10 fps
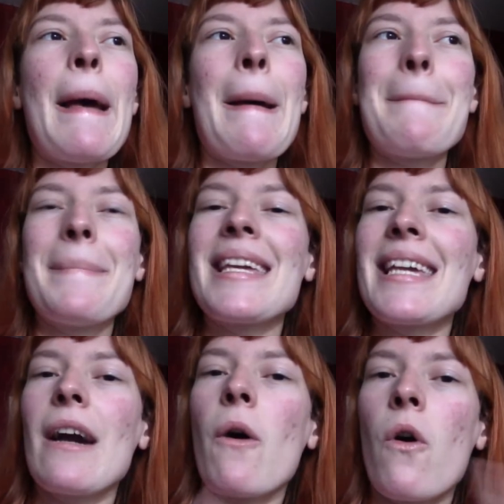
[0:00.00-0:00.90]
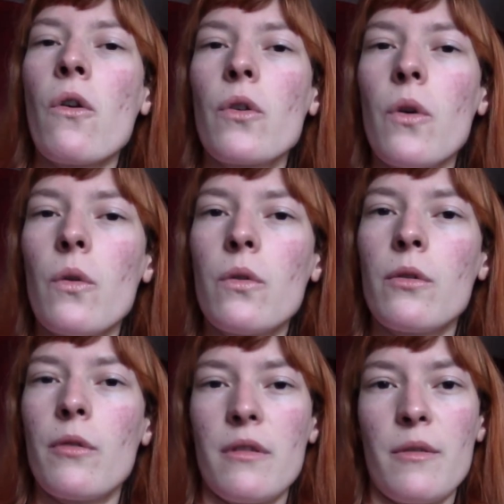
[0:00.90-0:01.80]
Mais en
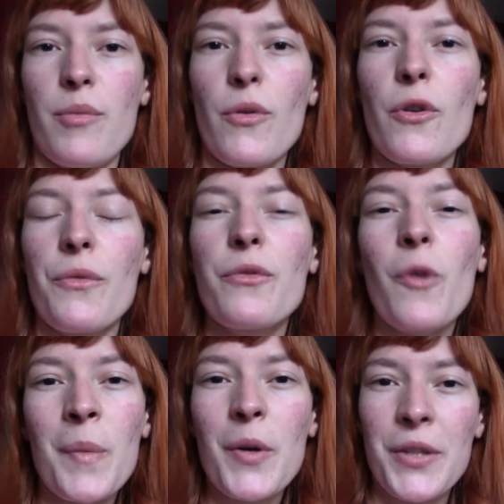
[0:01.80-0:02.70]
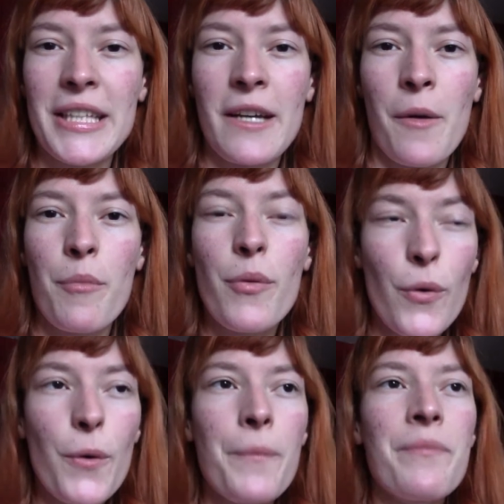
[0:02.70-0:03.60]
gros, euh, pour que vous compreniez un
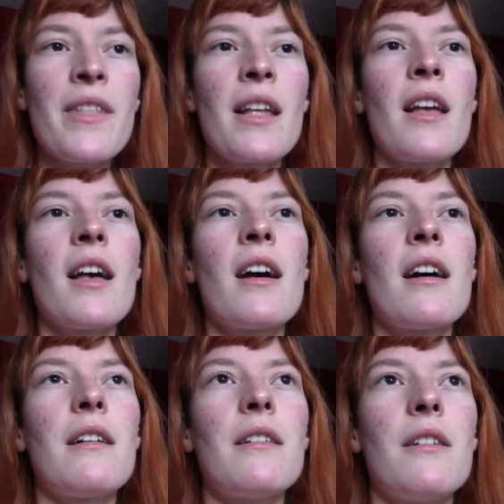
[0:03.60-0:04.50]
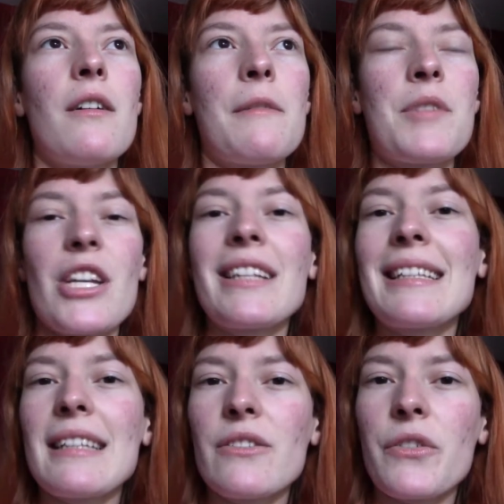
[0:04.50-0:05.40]
peu, euh, j'ai un
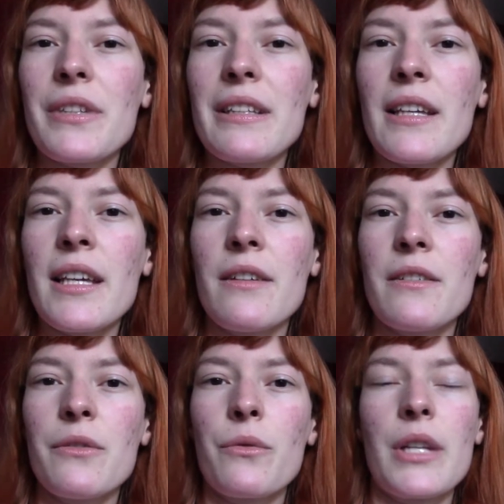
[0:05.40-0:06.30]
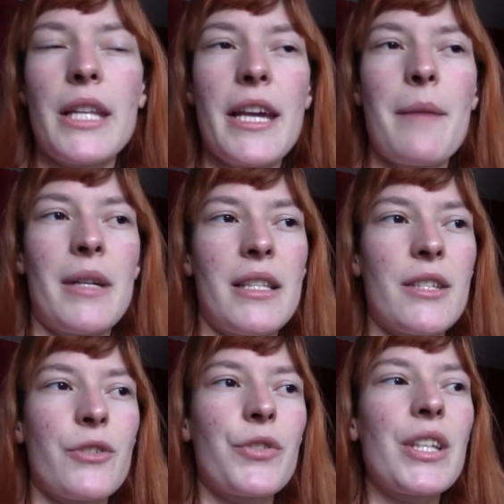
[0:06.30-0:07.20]
état de santé euh, donc lié à ma
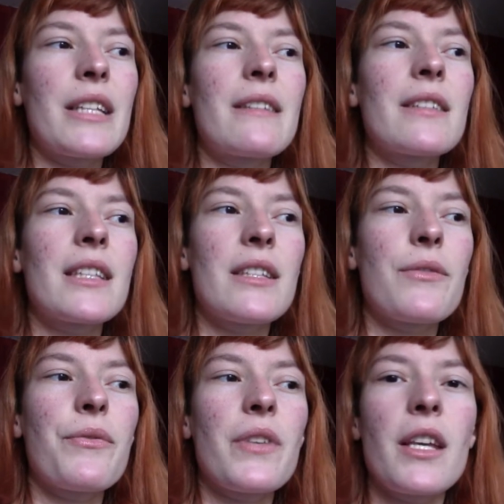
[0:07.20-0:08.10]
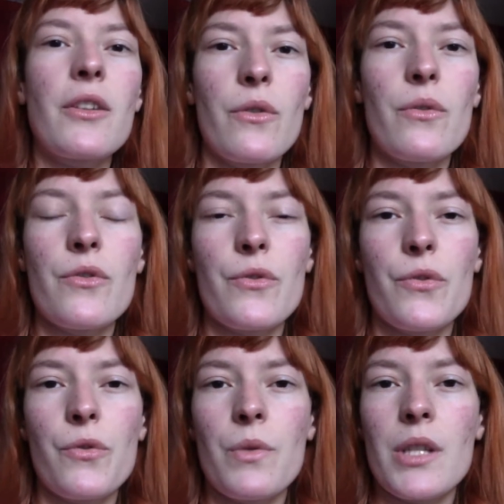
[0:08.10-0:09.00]
thyroïde qui fait que je
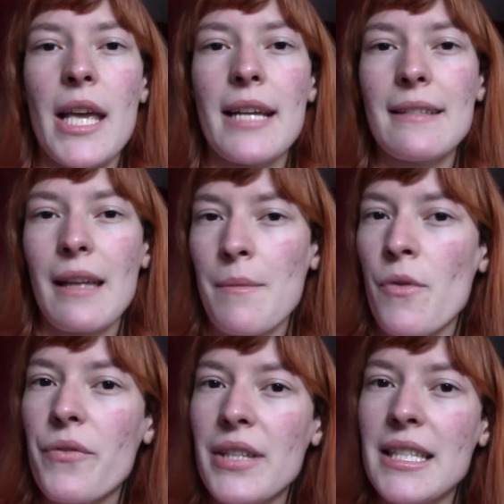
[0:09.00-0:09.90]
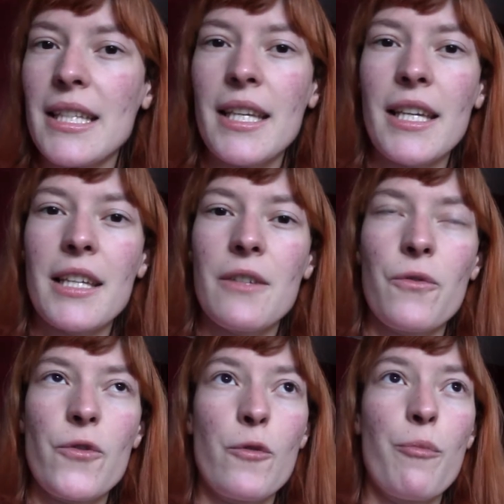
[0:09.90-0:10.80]
suis extrêmement fatiguée,
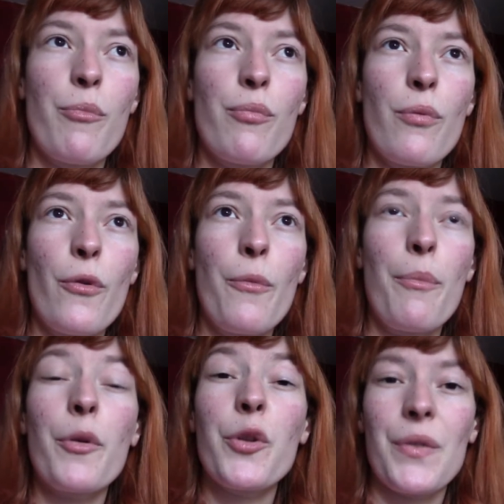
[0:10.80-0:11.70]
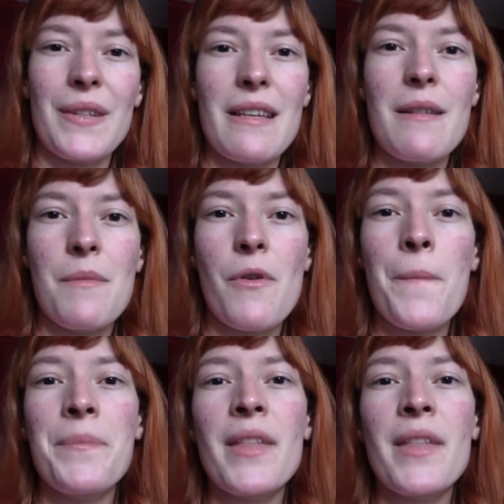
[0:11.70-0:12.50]
que je peux potentiellement